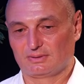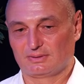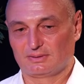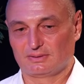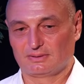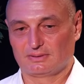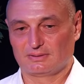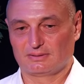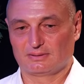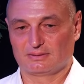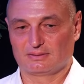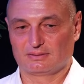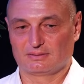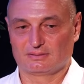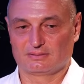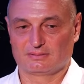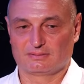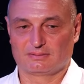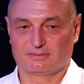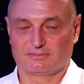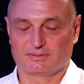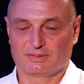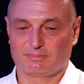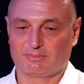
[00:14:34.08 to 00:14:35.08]

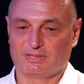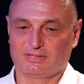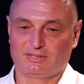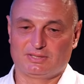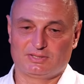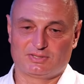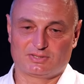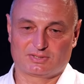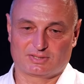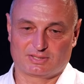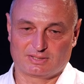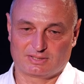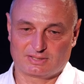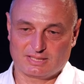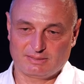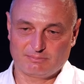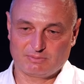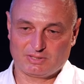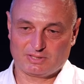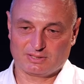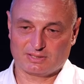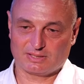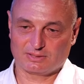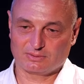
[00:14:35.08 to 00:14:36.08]
э, автоматические
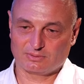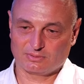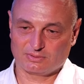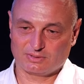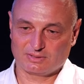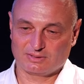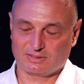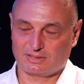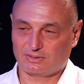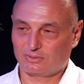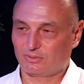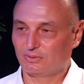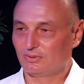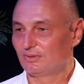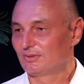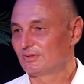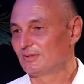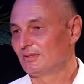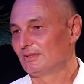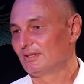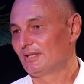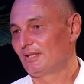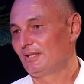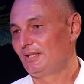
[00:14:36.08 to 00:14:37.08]
камеры, которые
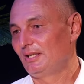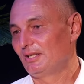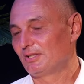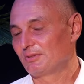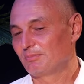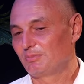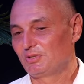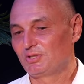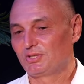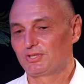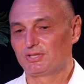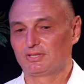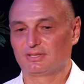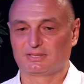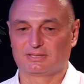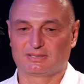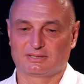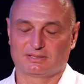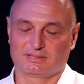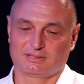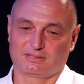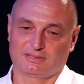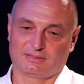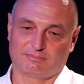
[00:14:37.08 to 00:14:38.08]
находятся на лежбищах
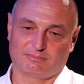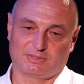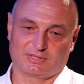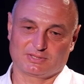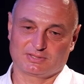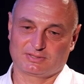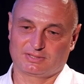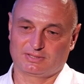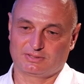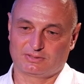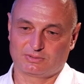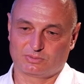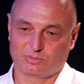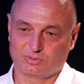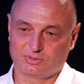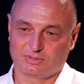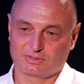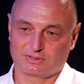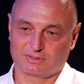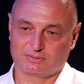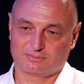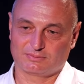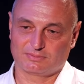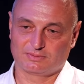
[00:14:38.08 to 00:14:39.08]
э, морских
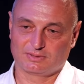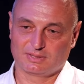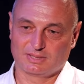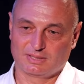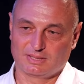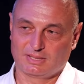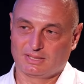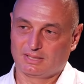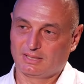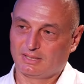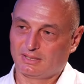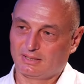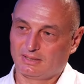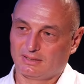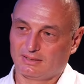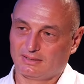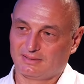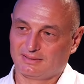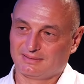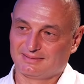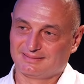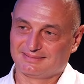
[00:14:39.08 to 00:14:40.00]
котиков. Ой,